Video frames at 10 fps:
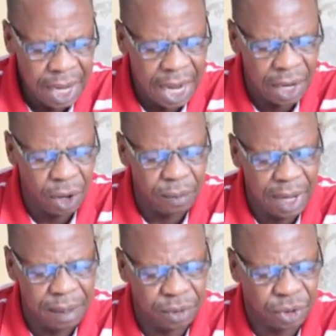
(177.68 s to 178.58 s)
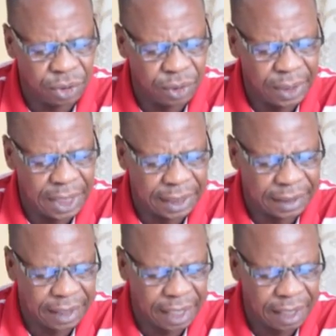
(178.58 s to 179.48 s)
Alors même Jésus
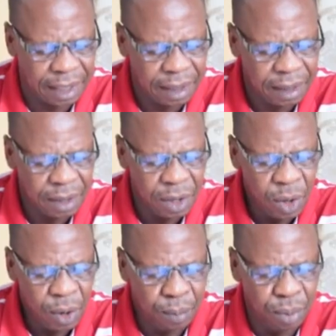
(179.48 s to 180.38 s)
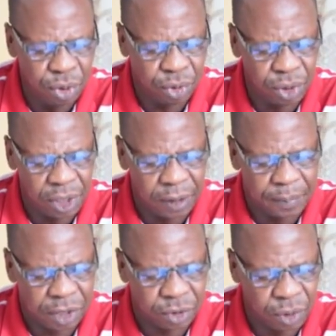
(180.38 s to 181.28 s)
guérissait plusieurs
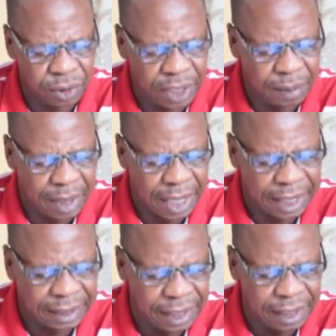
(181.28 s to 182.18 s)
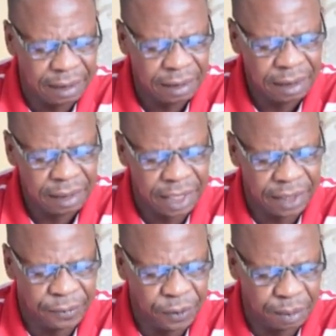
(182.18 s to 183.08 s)
personnes des maladies,
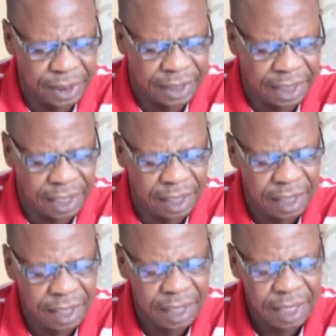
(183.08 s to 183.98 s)
d'infirmités